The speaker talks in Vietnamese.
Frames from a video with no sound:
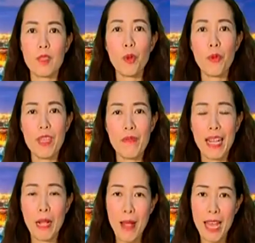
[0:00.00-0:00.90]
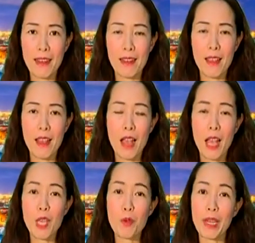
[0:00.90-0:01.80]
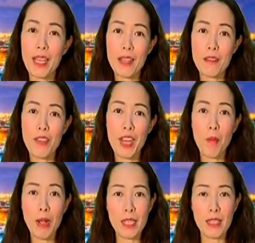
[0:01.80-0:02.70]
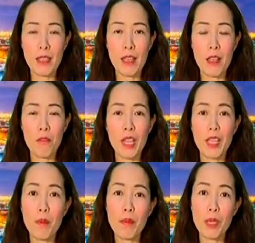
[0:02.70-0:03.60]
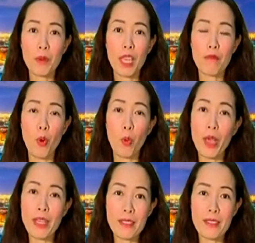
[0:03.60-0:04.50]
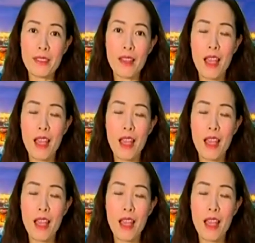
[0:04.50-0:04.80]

Thưa quý vị và các bạn, hiểu biết hơn về Đồng Hới và thêm yêu thành phố quê hương